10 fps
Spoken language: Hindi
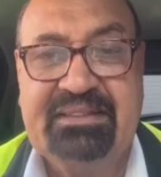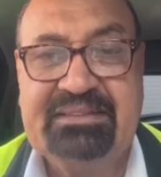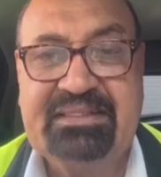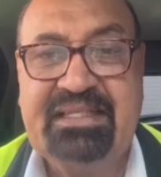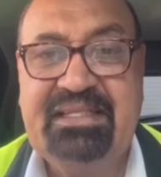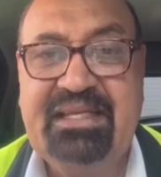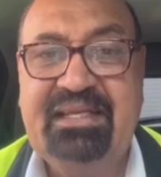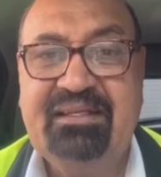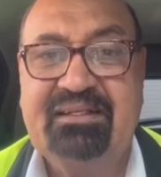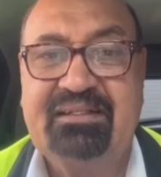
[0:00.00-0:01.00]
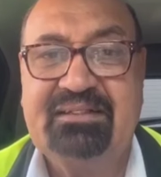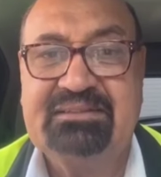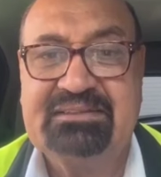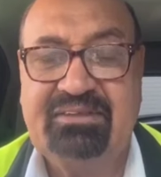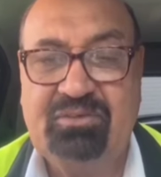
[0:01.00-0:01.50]
इसके लिए
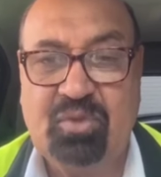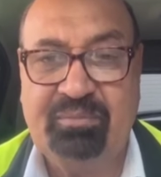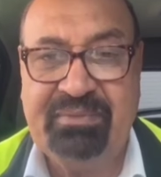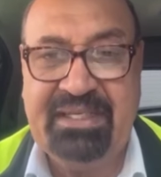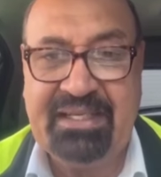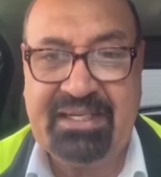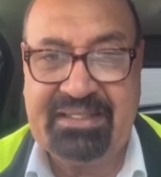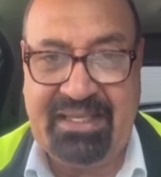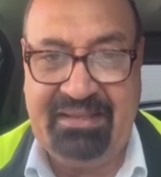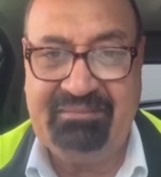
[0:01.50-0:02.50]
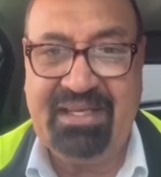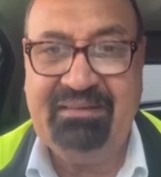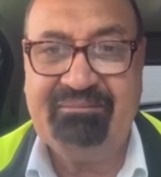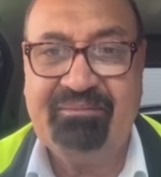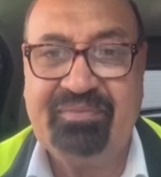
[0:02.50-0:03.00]
सिर्फ दो महीने का टाइम
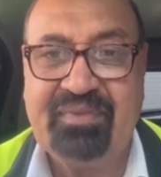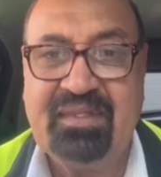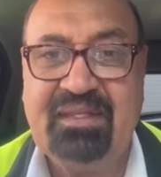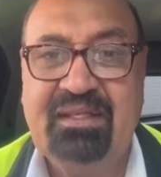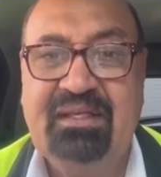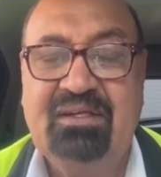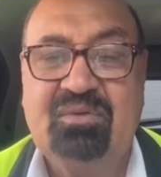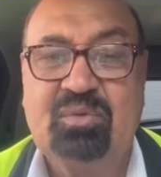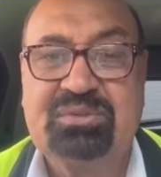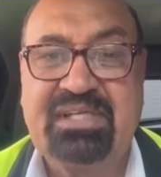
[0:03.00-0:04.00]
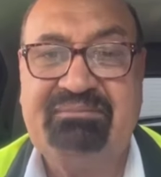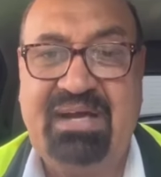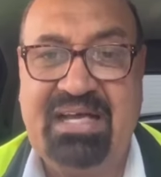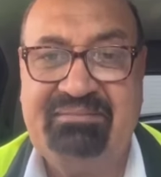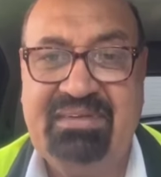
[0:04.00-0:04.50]
है उसके
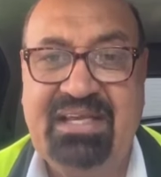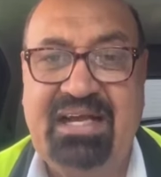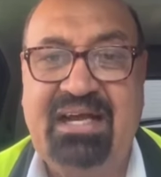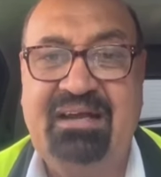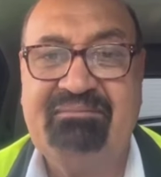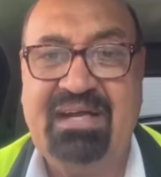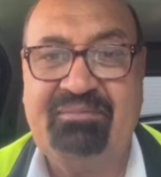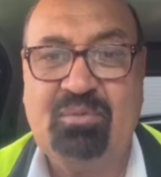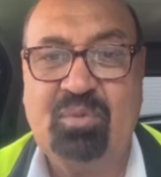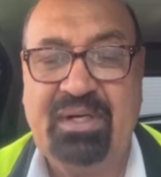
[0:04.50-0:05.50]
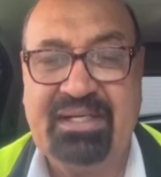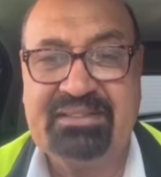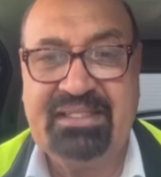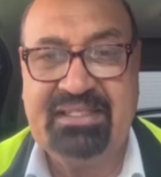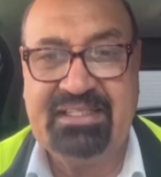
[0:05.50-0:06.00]
बाद में हम आपको हर
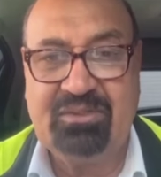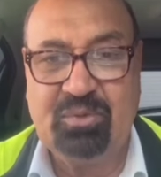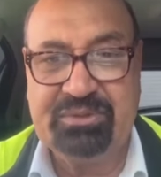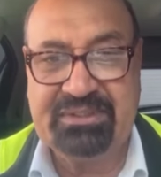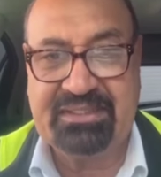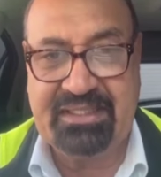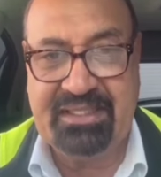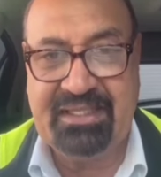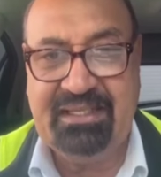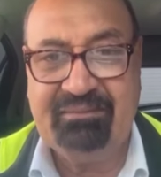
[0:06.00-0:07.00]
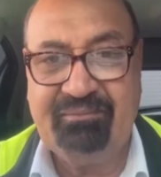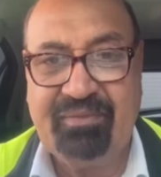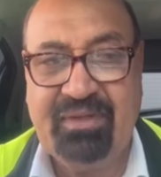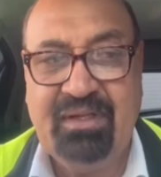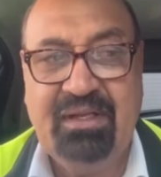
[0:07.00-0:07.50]
तरह की कोशिश करेंगे
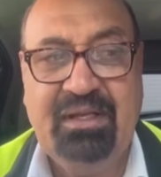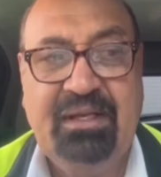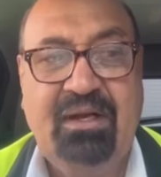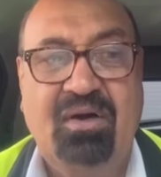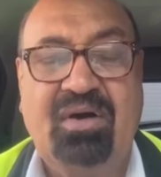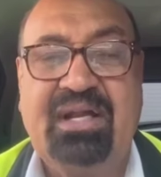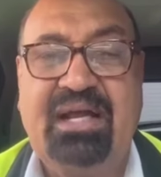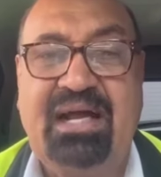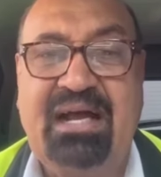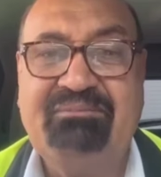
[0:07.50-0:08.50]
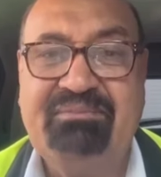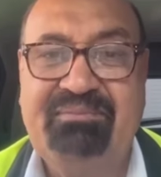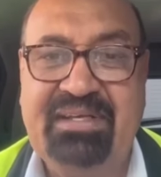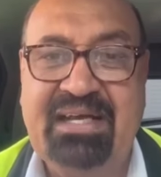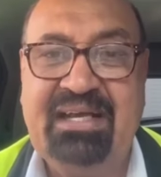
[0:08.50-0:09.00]
और आप
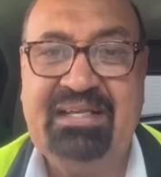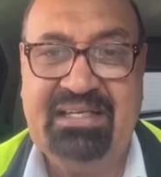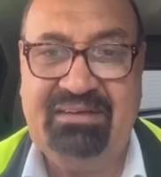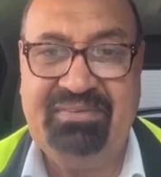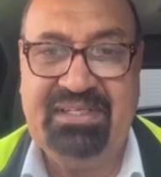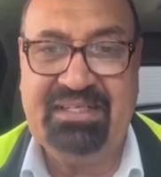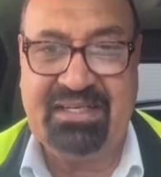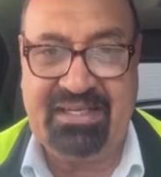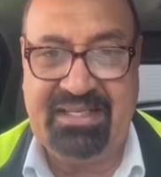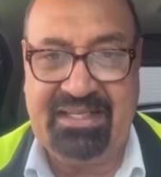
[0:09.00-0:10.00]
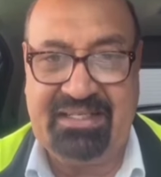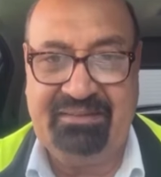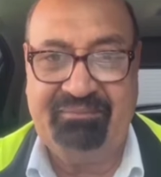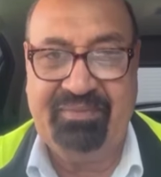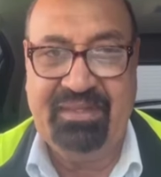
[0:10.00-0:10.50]
बिना हेराफेरी करने के
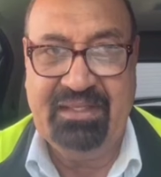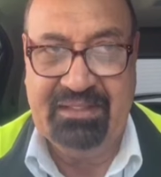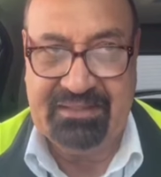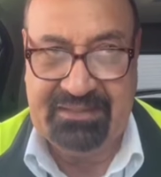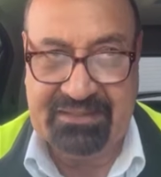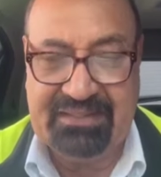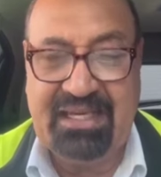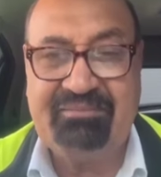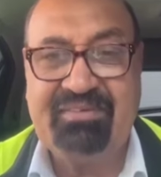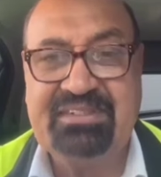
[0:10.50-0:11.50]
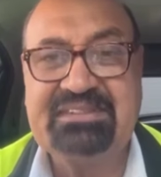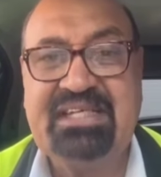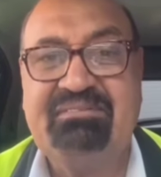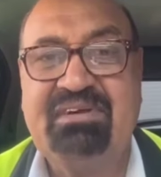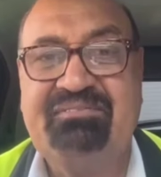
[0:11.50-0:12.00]
यदि आप
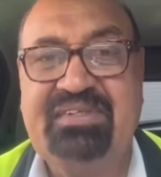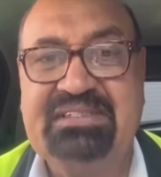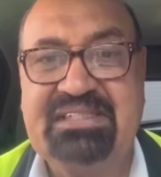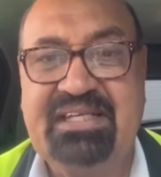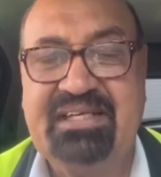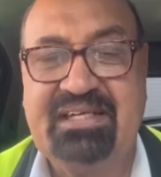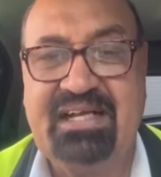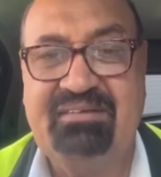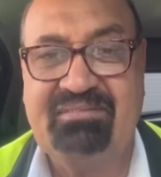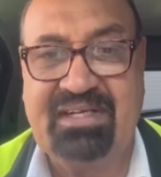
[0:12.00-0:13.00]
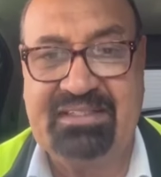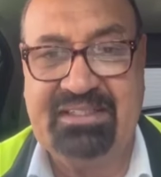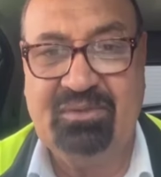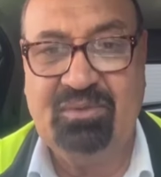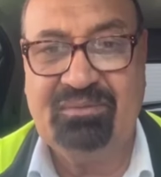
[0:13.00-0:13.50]
रिजनेबल फीस लेकर काम
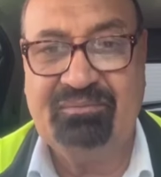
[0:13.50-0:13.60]
करते हो